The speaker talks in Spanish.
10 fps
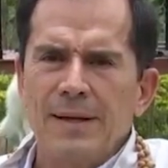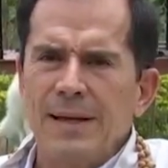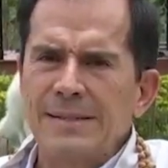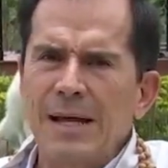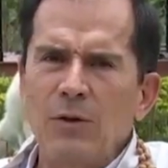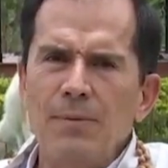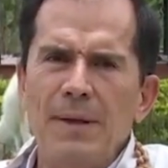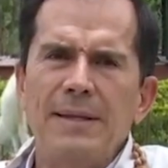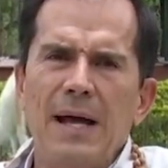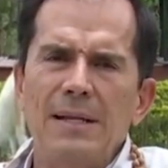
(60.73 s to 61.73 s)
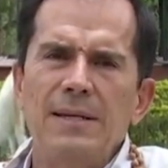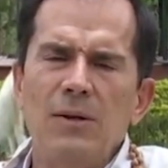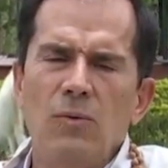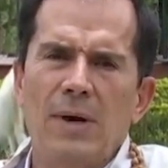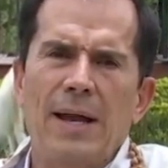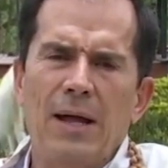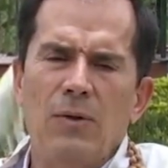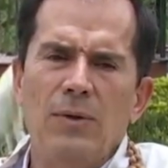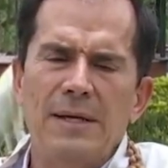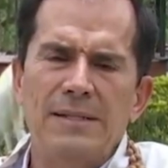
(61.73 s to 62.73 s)
La salud mental, sin lugar a
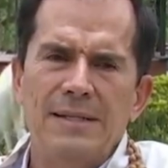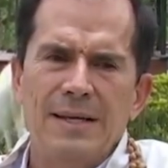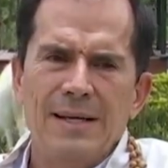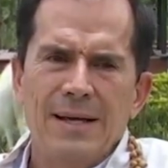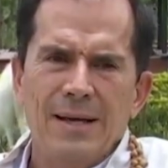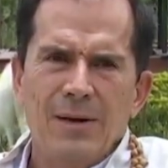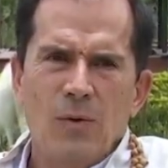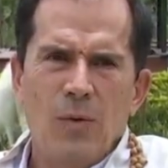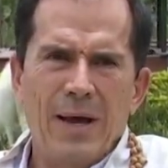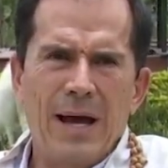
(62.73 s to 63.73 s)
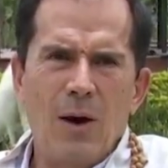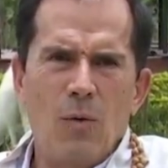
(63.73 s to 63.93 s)
dudas, juega